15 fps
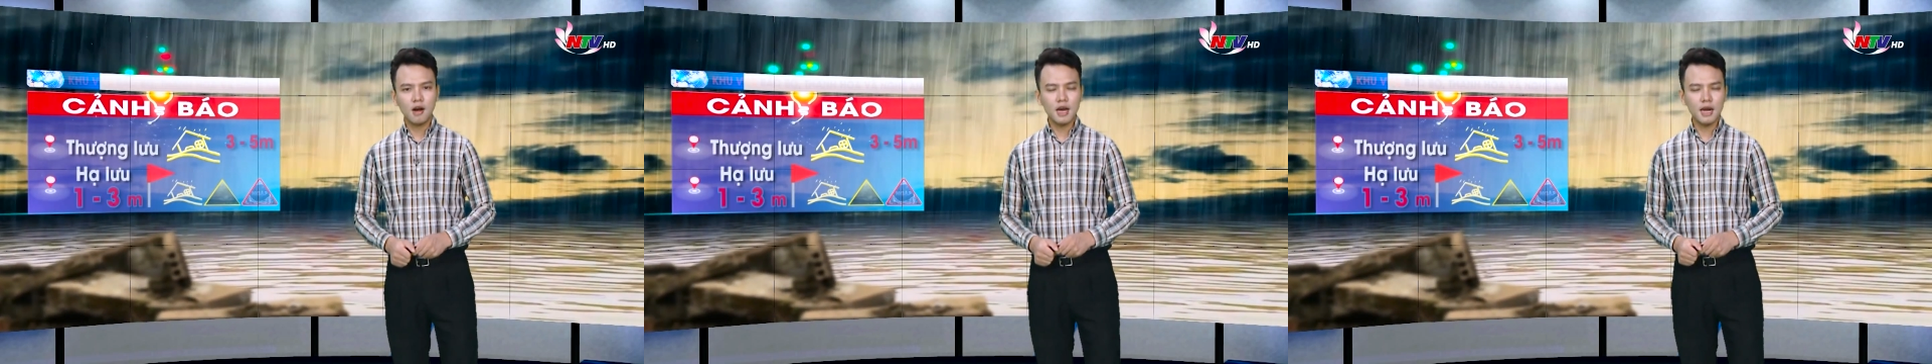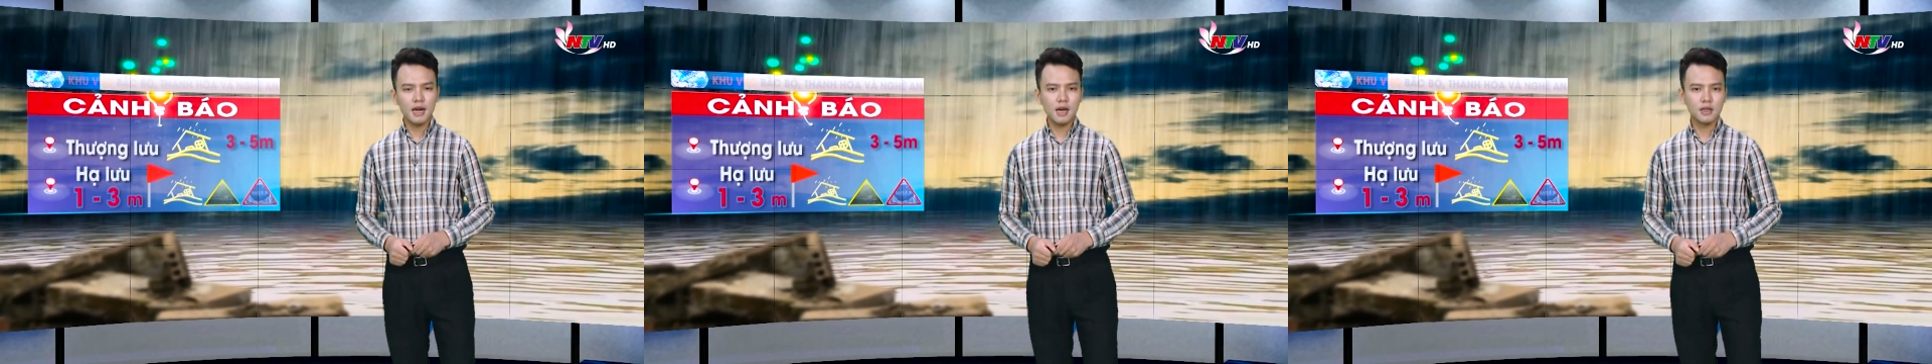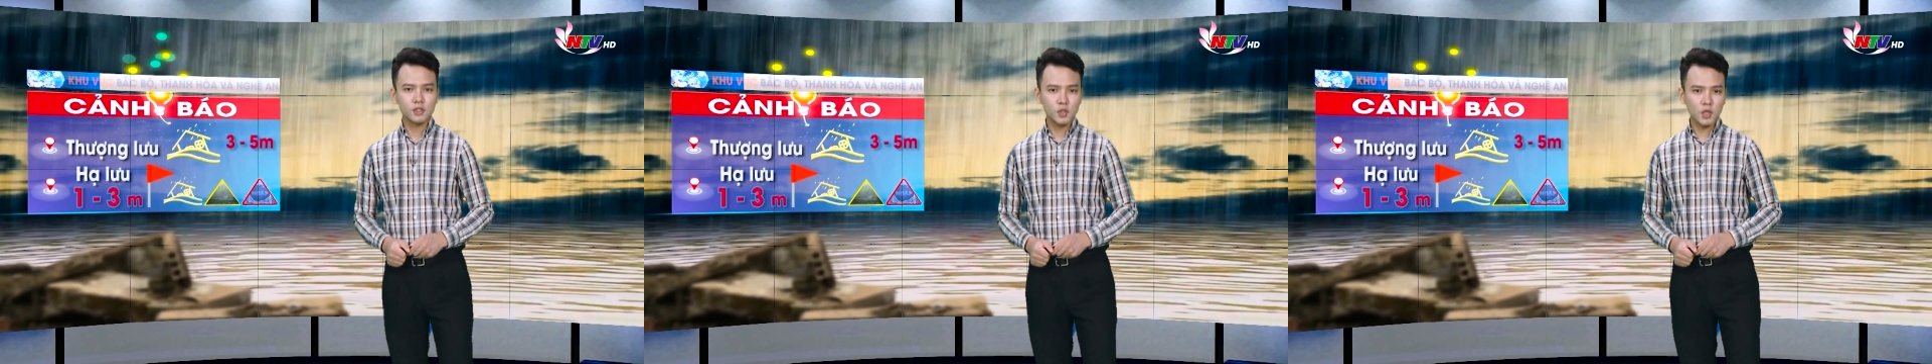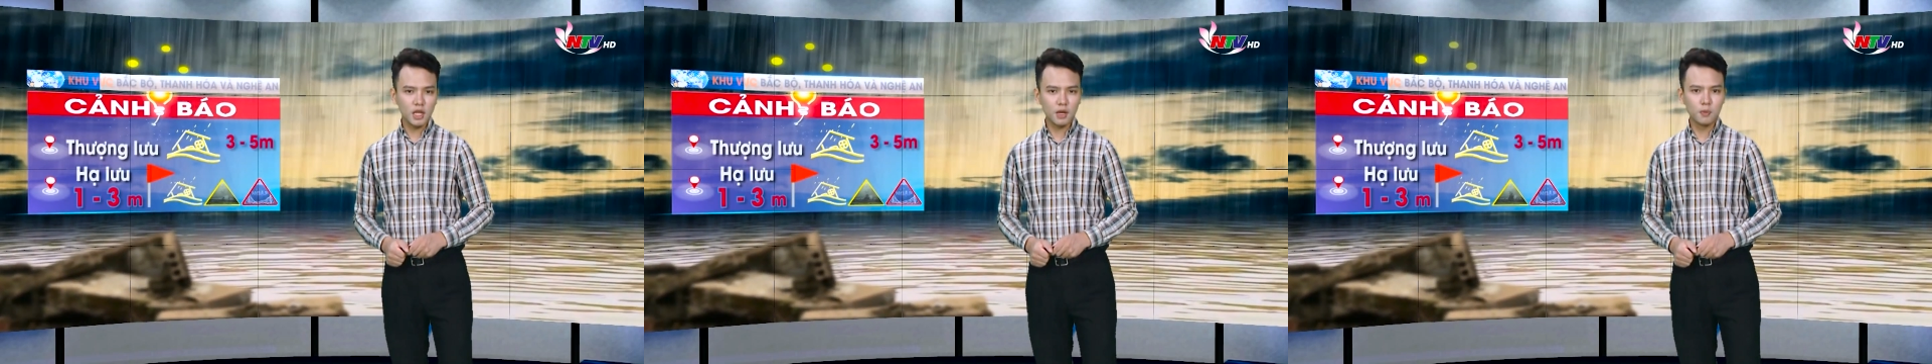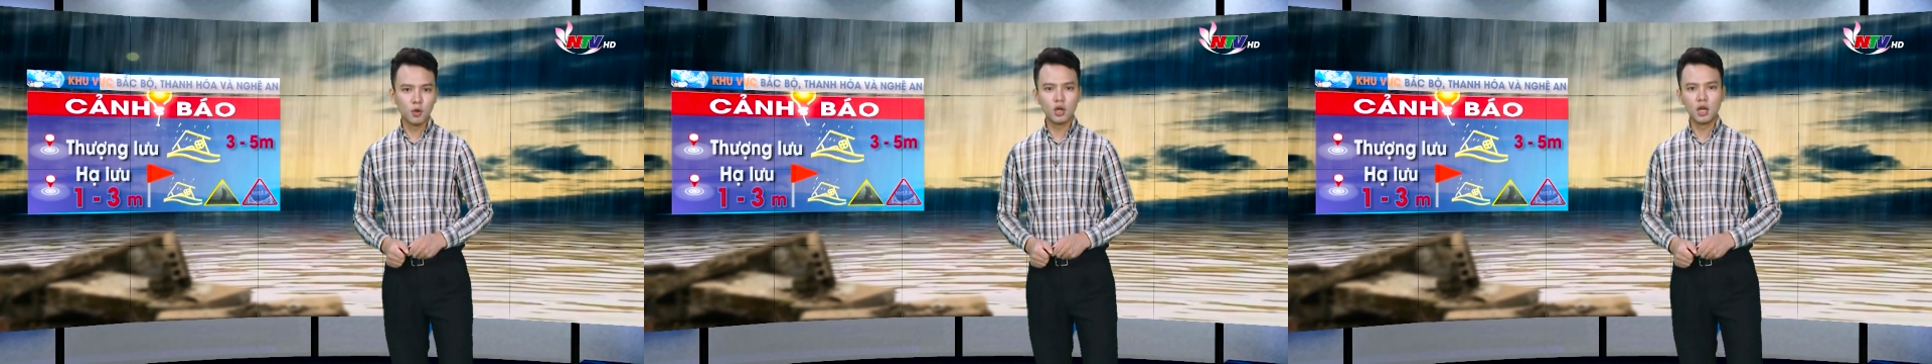khả năng xuất
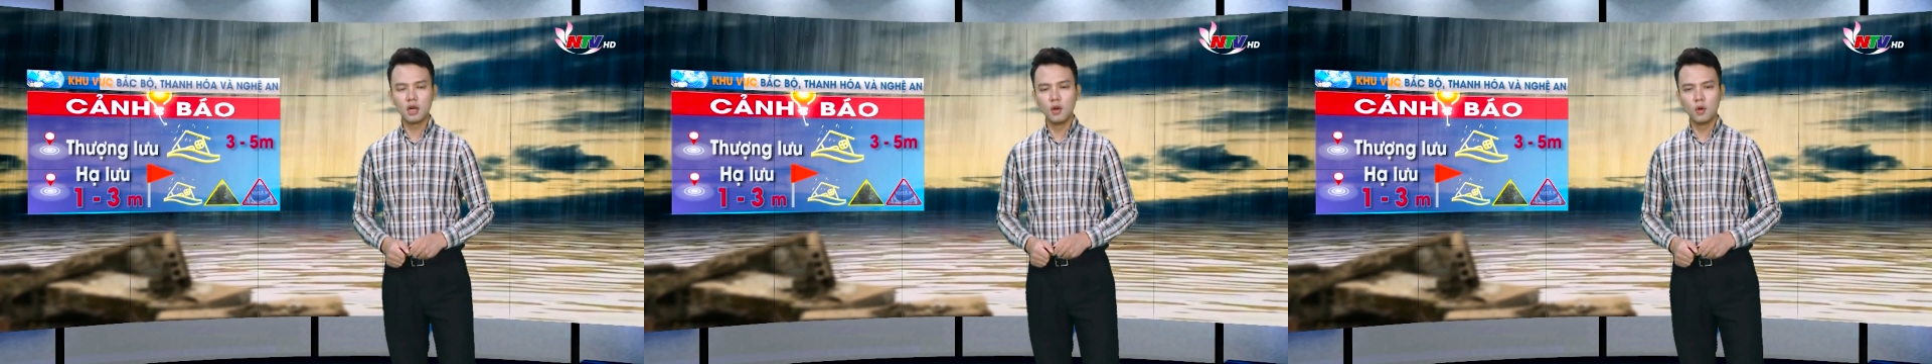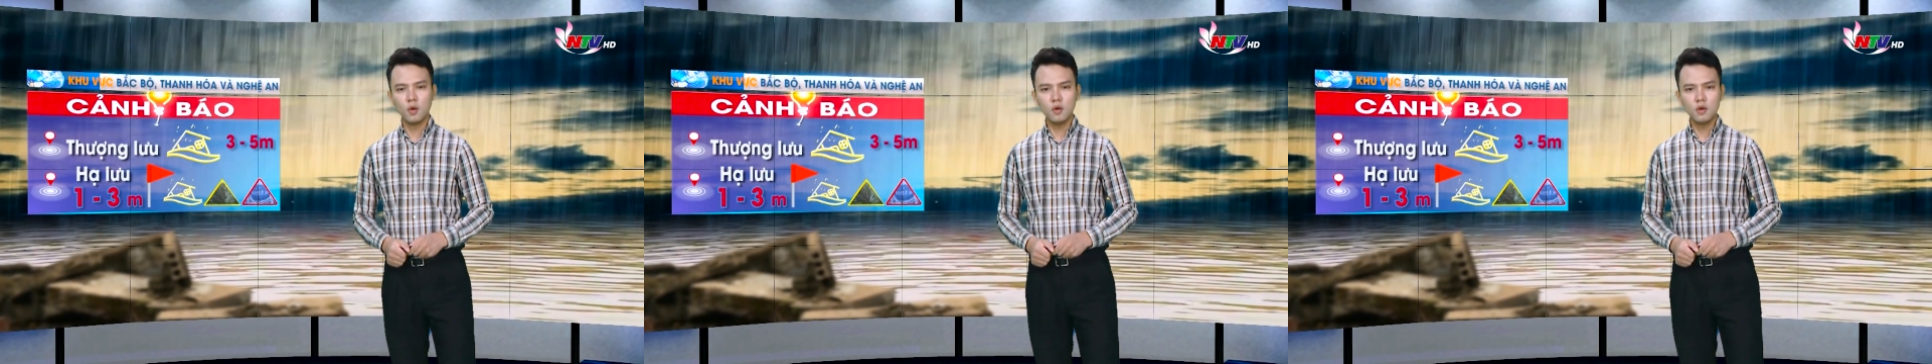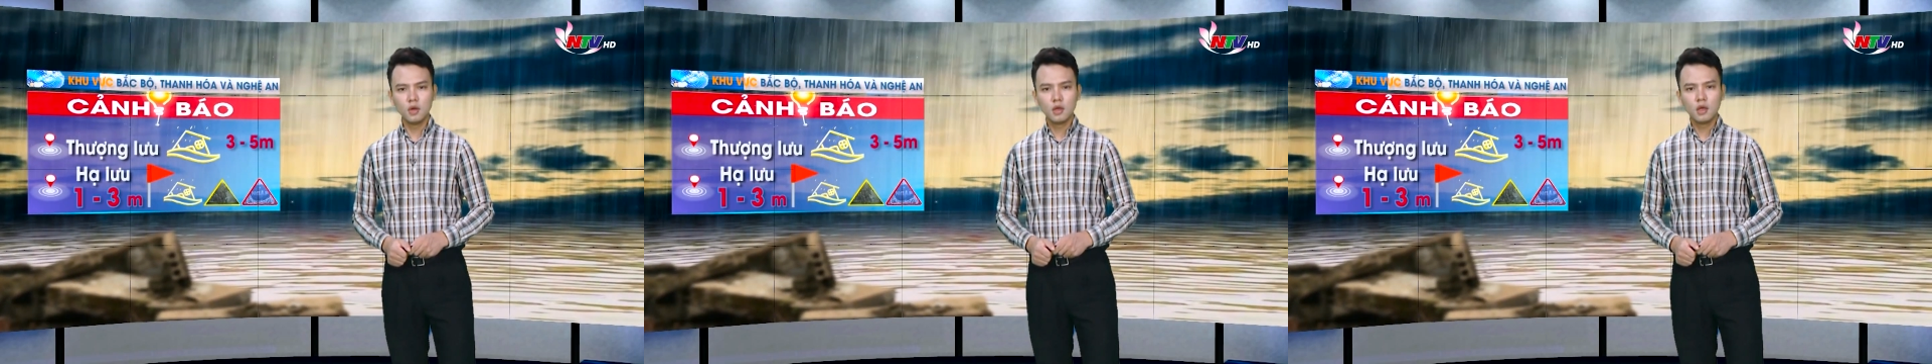hiện một đợt lũ.